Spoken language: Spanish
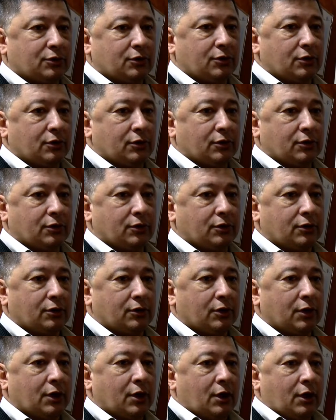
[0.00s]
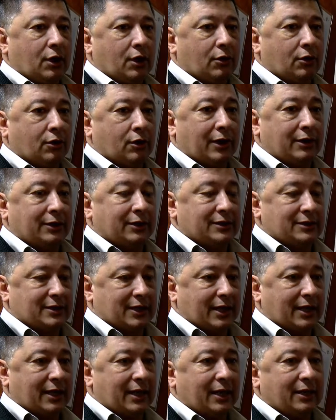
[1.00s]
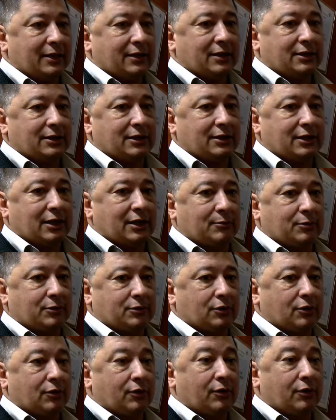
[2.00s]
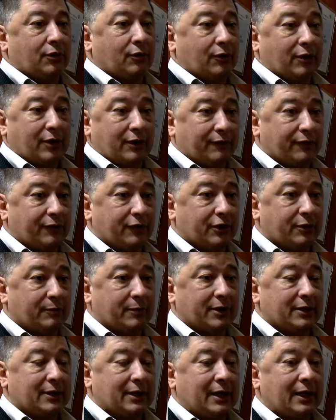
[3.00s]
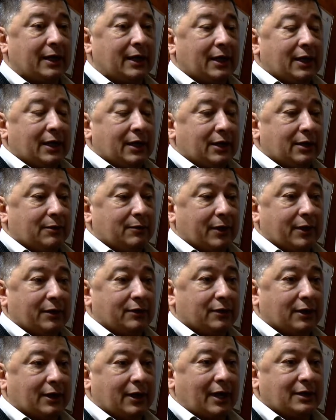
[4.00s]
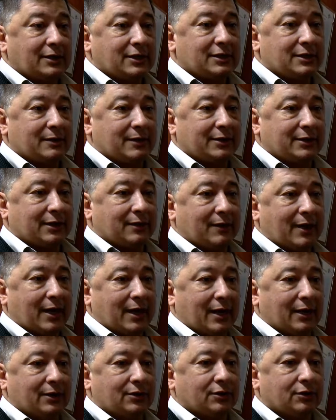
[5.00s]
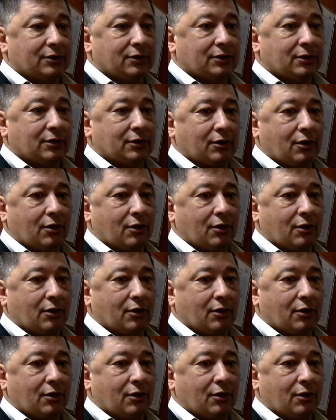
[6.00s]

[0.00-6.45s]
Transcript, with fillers: todos los, antecedentes, ya tenemos todos los, informes, ya, y bueno, así se va trabajando